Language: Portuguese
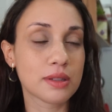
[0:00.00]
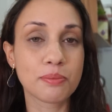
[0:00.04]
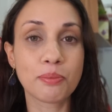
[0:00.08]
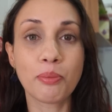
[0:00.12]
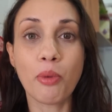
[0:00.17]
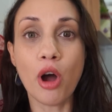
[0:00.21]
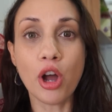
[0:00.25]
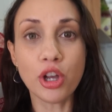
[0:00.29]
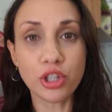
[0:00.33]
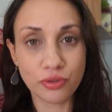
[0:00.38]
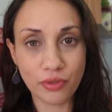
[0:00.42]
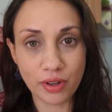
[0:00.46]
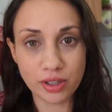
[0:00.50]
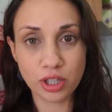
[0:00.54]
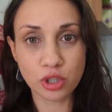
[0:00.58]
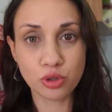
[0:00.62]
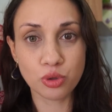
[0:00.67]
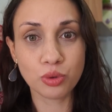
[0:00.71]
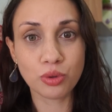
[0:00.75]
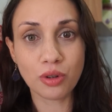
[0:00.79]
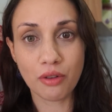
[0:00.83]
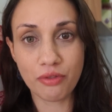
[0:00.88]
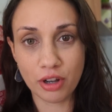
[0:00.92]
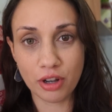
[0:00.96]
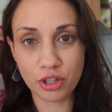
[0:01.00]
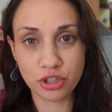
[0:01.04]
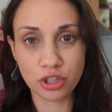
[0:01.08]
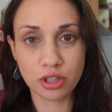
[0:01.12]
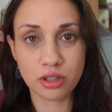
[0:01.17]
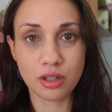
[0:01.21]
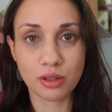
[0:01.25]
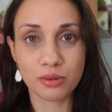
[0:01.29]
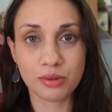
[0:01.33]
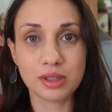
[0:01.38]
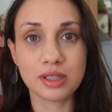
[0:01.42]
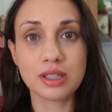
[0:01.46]
Pode fazer junto com a faxina
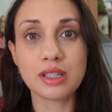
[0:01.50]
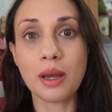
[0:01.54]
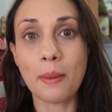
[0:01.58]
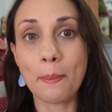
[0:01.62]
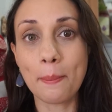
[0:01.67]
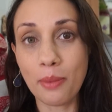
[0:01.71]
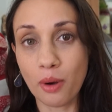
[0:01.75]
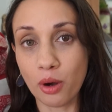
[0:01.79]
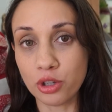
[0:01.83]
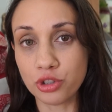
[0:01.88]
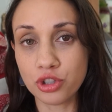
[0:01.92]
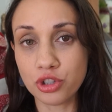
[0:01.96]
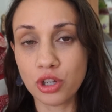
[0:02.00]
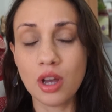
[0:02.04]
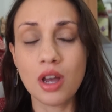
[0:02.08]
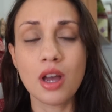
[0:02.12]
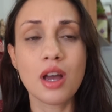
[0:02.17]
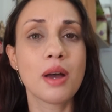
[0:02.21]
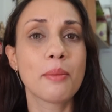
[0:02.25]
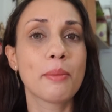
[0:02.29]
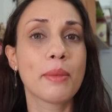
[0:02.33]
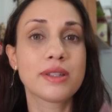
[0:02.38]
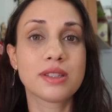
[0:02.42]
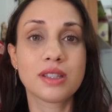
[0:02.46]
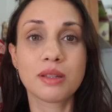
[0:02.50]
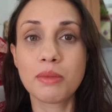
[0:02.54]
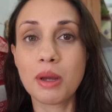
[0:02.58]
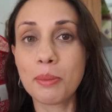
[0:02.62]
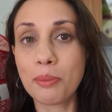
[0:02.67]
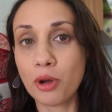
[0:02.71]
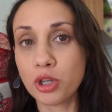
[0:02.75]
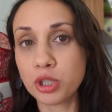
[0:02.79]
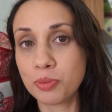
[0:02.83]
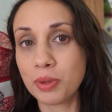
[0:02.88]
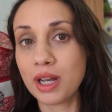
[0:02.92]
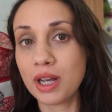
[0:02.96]
da cozinha? Pode. Mas também
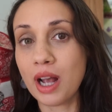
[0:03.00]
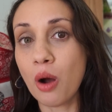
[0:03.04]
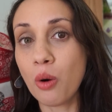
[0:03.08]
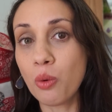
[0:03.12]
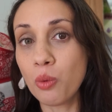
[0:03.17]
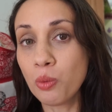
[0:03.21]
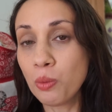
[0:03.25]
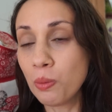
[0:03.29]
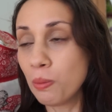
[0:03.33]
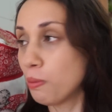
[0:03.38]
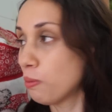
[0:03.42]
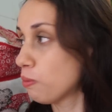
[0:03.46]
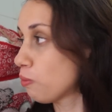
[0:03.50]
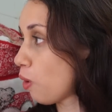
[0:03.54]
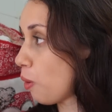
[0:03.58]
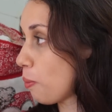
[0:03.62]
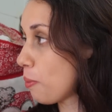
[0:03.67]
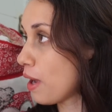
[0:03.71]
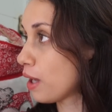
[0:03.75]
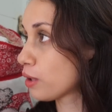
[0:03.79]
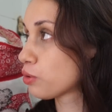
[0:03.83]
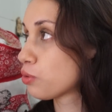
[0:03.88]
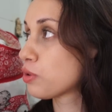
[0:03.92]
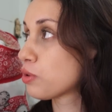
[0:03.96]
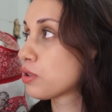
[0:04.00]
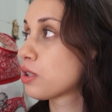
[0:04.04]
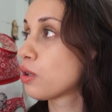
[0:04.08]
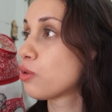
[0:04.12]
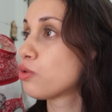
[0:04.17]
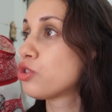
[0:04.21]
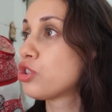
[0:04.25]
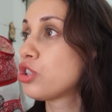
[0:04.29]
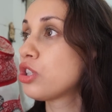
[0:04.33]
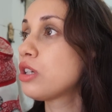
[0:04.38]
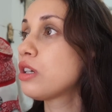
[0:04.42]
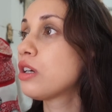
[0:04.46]
pode pegar um momento do seu
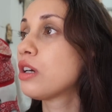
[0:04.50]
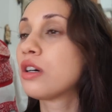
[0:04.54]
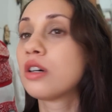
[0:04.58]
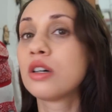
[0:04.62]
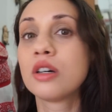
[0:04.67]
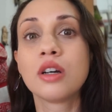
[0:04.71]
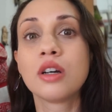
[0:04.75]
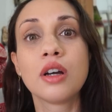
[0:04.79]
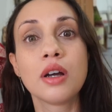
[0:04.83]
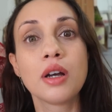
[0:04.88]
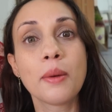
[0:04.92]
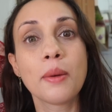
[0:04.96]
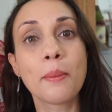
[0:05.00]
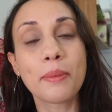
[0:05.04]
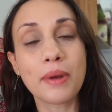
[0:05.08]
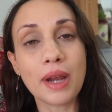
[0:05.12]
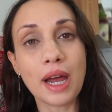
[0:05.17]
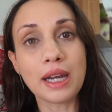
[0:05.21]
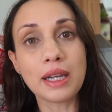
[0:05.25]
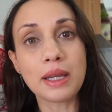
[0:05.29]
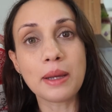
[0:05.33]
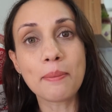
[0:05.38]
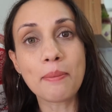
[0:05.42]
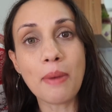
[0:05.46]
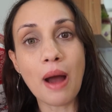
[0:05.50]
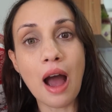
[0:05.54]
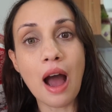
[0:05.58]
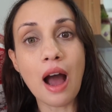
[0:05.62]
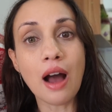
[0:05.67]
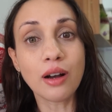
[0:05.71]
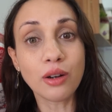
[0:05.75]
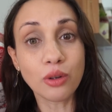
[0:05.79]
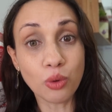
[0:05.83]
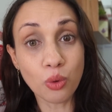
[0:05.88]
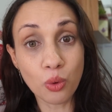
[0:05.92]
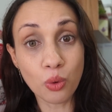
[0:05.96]
dia para
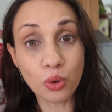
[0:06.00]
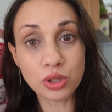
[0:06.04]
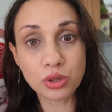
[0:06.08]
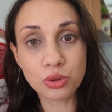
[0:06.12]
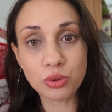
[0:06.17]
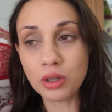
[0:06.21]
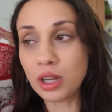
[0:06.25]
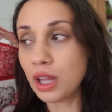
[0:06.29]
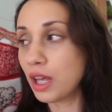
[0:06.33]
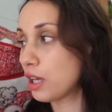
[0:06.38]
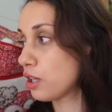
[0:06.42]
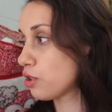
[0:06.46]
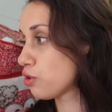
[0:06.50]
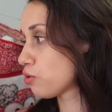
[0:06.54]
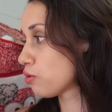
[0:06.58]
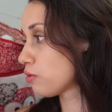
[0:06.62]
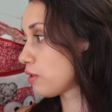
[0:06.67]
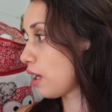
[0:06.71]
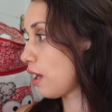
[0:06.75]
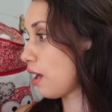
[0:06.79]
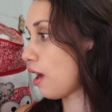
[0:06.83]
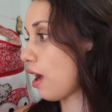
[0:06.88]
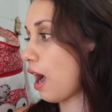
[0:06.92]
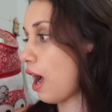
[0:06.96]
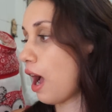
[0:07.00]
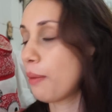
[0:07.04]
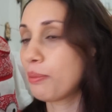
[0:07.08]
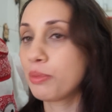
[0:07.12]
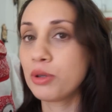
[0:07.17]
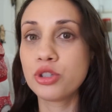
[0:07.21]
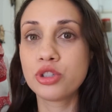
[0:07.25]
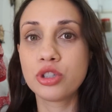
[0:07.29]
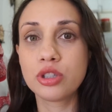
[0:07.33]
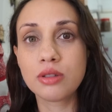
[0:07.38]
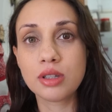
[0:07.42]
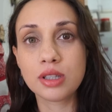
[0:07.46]
limpar o azulejo, né?
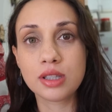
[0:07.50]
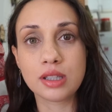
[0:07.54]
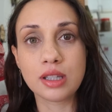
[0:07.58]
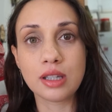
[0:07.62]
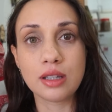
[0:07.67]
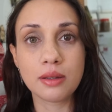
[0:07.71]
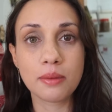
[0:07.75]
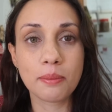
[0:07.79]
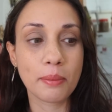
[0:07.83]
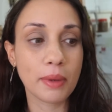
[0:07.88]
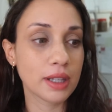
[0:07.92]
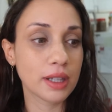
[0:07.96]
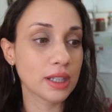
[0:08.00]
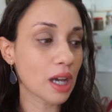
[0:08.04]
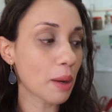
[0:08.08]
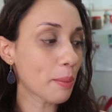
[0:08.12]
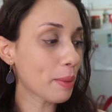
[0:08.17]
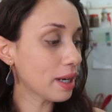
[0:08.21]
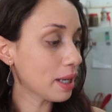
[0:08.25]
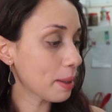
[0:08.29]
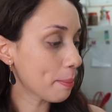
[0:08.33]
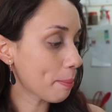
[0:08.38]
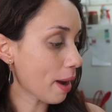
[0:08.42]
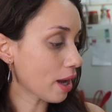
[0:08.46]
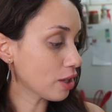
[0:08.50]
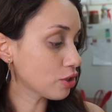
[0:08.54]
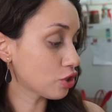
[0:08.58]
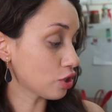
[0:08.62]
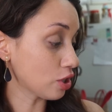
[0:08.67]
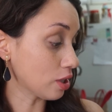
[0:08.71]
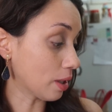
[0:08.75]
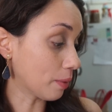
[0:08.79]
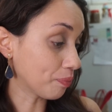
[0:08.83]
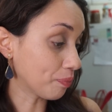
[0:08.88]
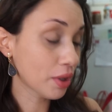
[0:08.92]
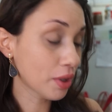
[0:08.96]
Rapidinho assim, para dar uma
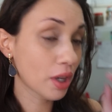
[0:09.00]
limpadinha.